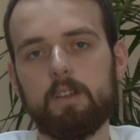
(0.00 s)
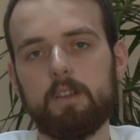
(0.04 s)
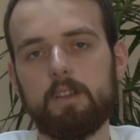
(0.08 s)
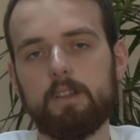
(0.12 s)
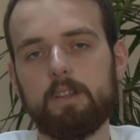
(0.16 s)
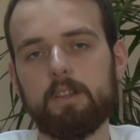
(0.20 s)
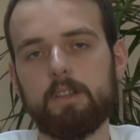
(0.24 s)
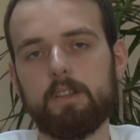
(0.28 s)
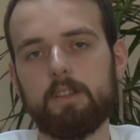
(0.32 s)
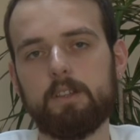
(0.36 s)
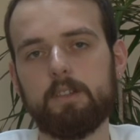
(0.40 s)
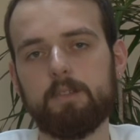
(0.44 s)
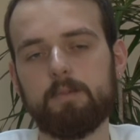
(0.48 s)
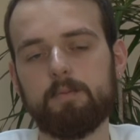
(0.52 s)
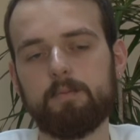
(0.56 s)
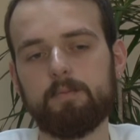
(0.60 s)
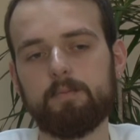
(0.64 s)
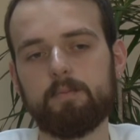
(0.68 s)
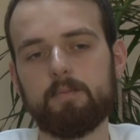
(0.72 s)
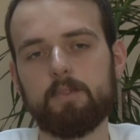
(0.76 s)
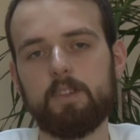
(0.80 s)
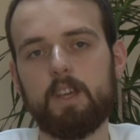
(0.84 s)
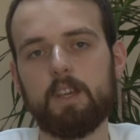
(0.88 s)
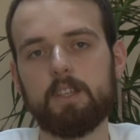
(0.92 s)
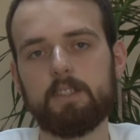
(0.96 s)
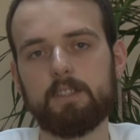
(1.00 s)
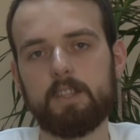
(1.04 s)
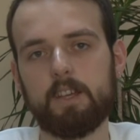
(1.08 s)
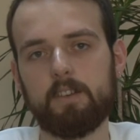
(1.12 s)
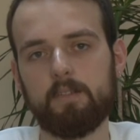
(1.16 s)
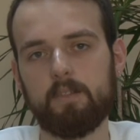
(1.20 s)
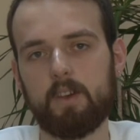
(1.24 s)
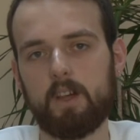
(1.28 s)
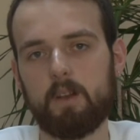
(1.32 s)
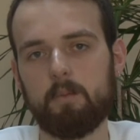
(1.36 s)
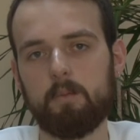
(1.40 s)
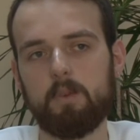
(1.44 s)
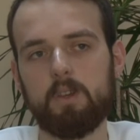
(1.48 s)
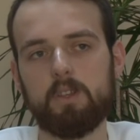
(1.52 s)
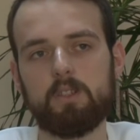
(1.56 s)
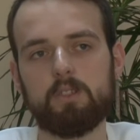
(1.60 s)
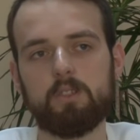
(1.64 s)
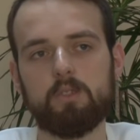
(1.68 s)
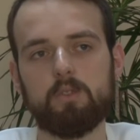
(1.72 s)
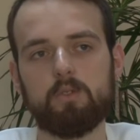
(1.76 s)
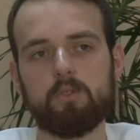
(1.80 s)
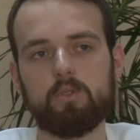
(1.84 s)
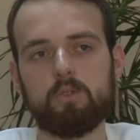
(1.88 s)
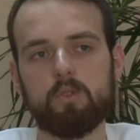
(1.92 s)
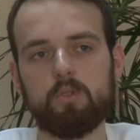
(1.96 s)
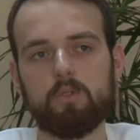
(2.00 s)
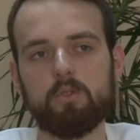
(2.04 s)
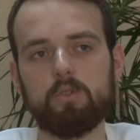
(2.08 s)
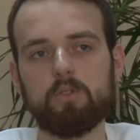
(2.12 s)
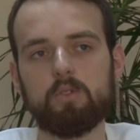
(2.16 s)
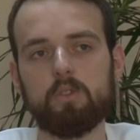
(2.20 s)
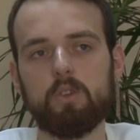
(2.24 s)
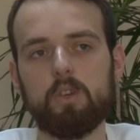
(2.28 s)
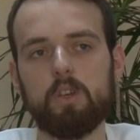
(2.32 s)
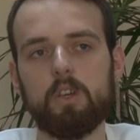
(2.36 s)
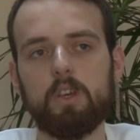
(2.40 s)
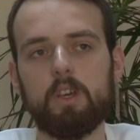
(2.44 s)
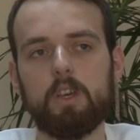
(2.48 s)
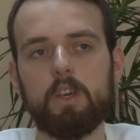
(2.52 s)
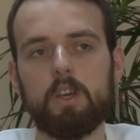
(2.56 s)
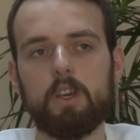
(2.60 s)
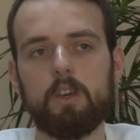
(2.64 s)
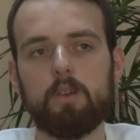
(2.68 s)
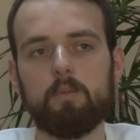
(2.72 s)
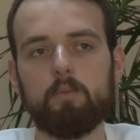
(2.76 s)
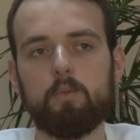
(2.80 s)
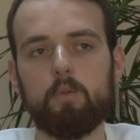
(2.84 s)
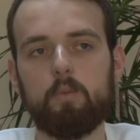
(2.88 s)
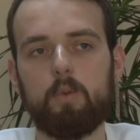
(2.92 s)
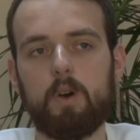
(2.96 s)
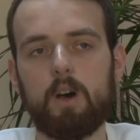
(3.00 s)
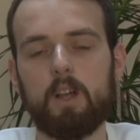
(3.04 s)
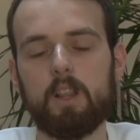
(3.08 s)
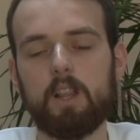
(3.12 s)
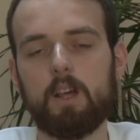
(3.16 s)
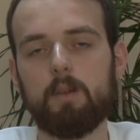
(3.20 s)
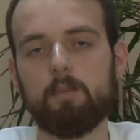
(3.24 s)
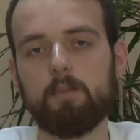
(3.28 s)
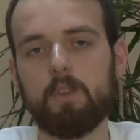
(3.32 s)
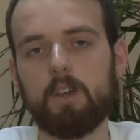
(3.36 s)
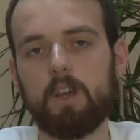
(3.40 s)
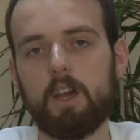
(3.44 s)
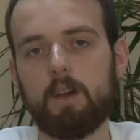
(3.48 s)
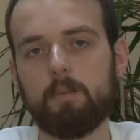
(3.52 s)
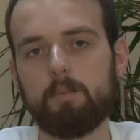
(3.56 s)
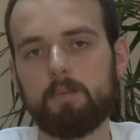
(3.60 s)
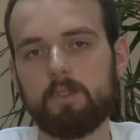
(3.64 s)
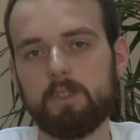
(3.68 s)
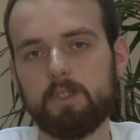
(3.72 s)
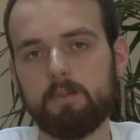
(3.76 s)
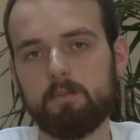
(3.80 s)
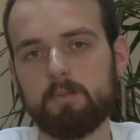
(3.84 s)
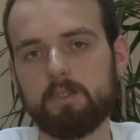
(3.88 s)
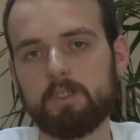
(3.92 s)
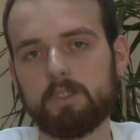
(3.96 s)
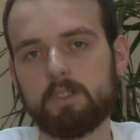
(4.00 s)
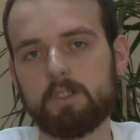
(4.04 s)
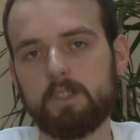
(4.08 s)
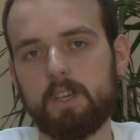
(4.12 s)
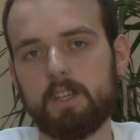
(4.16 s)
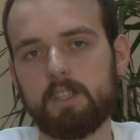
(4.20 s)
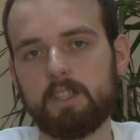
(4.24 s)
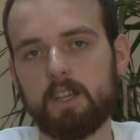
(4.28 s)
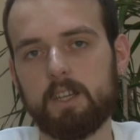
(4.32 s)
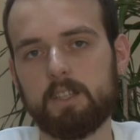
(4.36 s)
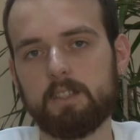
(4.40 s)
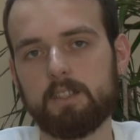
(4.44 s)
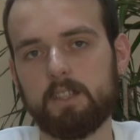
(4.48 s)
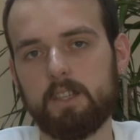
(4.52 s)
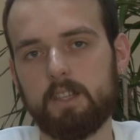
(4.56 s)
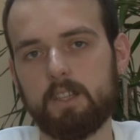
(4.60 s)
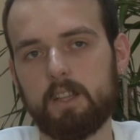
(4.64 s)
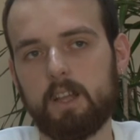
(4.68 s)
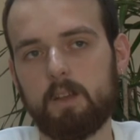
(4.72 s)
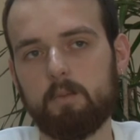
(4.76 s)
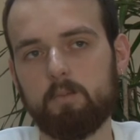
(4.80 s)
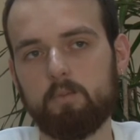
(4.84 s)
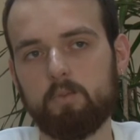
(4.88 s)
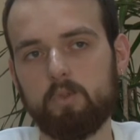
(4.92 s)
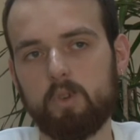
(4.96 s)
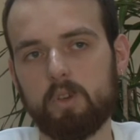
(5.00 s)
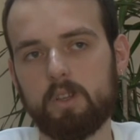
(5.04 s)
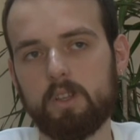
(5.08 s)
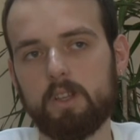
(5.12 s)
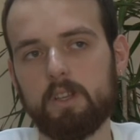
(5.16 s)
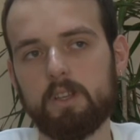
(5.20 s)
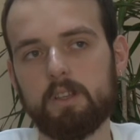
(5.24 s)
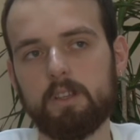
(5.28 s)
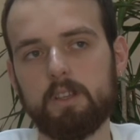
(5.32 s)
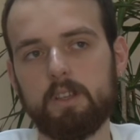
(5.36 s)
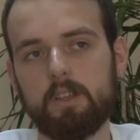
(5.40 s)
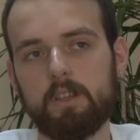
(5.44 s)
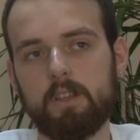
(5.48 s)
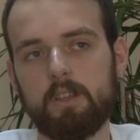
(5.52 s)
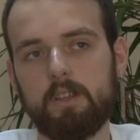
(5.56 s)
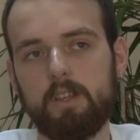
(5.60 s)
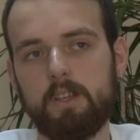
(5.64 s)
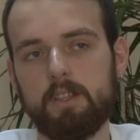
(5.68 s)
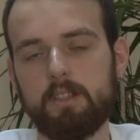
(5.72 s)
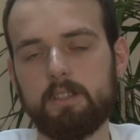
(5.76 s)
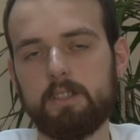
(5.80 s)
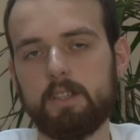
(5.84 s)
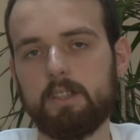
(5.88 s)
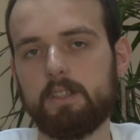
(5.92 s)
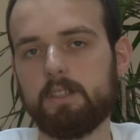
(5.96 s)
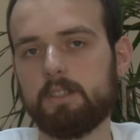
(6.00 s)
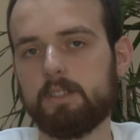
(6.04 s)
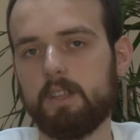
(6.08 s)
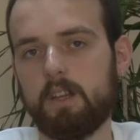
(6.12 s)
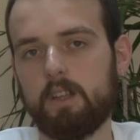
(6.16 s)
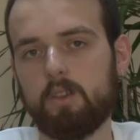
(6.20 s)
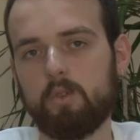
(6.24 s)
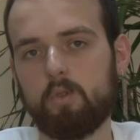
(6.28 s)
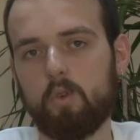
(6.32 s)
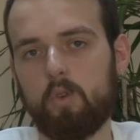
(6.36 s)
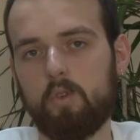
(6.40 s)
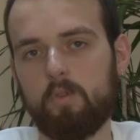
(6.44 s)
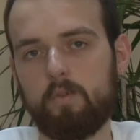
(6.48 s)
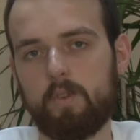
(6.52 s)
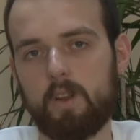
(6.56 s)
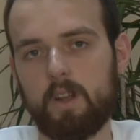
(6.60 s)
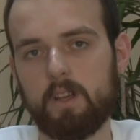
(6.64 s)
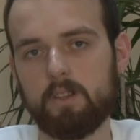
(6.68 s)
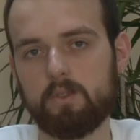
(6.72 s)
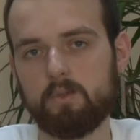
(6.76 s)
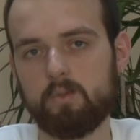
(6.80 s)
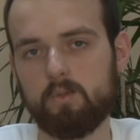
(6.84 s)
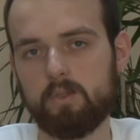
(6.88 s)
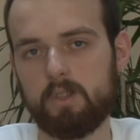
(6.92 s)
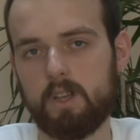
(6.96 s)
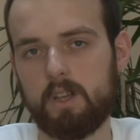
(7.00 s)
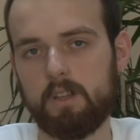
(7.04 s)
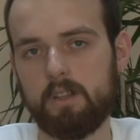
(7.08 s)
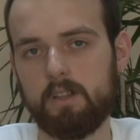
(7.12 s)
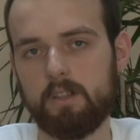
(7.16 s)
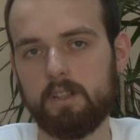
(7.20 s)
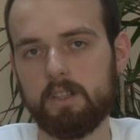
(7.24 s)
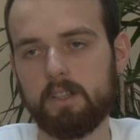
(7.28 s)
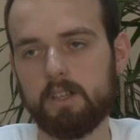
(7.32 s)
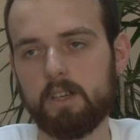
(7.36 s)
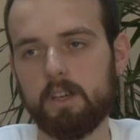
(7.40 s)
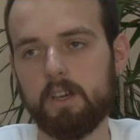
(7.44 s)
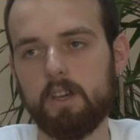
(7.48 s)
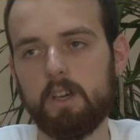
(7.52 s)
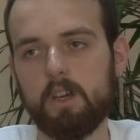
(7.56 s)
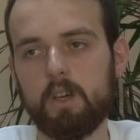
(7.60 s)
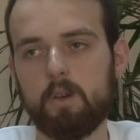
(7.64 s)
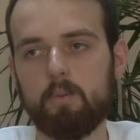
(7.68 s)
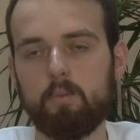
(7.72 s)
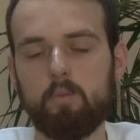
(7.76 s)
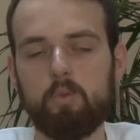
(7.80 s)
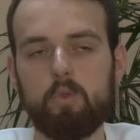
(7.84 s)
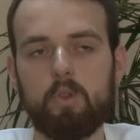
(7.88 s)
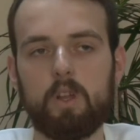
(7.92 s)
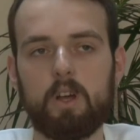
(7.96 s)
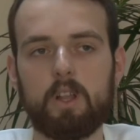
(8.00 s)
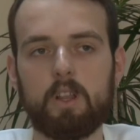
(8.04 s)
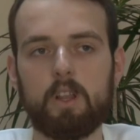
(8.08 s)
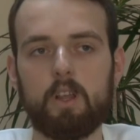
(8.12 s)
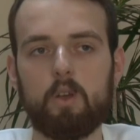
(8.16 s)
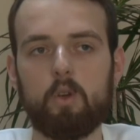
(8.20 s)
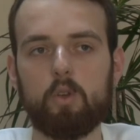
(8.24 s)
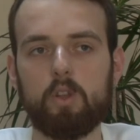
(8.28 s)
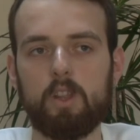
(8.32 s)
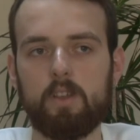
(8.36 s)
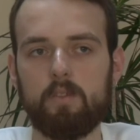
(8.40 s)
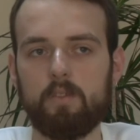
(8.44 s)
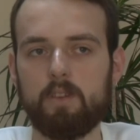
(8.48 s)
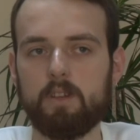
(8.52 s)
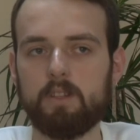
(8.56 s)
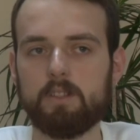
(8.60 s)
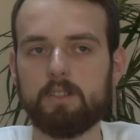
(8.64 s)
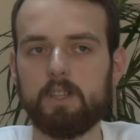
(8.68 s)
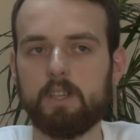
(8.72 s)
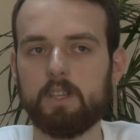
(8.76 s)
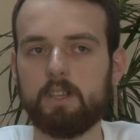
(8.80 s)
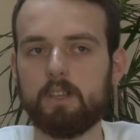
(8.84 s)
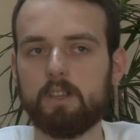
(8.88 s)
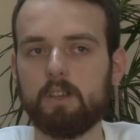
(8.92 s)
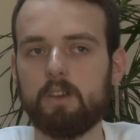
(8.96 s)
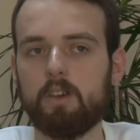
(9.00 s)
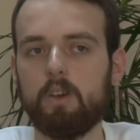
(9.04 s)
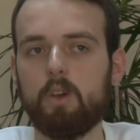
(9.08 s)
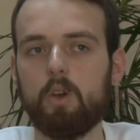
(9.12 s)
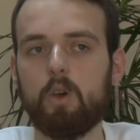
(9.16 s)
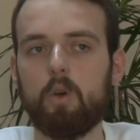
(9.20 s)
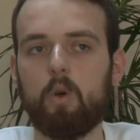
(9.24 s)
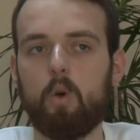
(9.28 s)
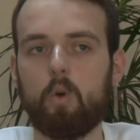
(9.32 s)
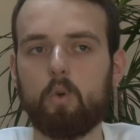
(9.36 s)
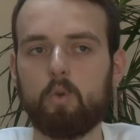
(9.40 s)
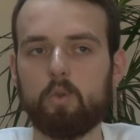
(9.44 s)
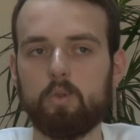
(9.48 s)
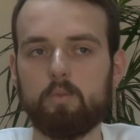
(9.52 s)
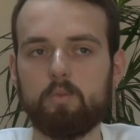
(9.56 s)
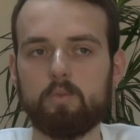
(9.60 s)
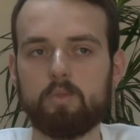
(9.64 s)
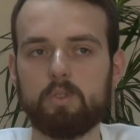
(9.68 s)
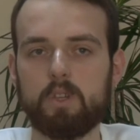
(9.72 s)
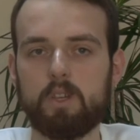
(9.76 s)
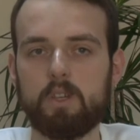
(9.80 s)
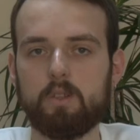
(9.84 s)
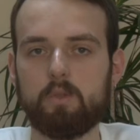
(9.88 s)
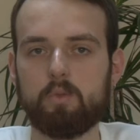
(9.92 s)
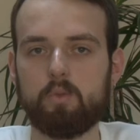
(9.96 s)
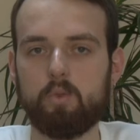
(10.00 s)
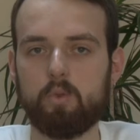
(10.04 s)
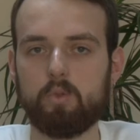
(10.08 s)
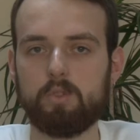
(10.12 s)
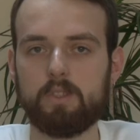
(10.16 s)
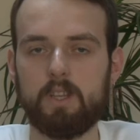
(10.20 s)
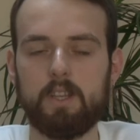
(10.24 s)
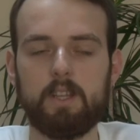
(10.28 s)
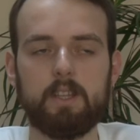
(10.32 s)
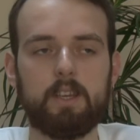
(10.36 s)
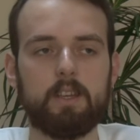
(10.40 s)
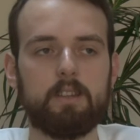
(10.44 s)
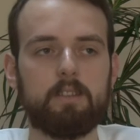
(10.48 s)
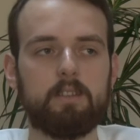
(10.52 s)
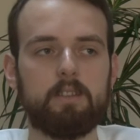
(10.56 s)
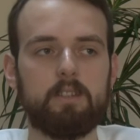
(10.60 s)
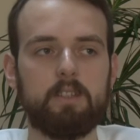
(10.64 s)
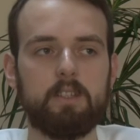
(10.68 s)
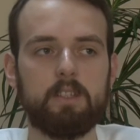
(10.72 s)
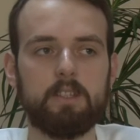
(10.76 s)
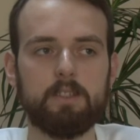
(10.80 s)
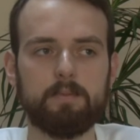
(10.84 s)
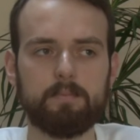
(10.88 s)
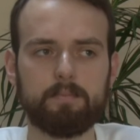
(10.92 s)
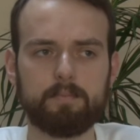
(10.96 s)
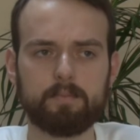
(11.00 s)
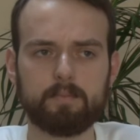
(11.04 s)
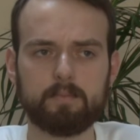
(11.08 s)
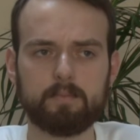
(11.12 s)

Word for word: e, destek vermeye çalışıyoruz. Bu bağlamda yaptığımız geçen seneden bu yana 7-8 tane konferans düzenledik. Bunlardan örnek verirsek okulumuza Türksel'i getirdik.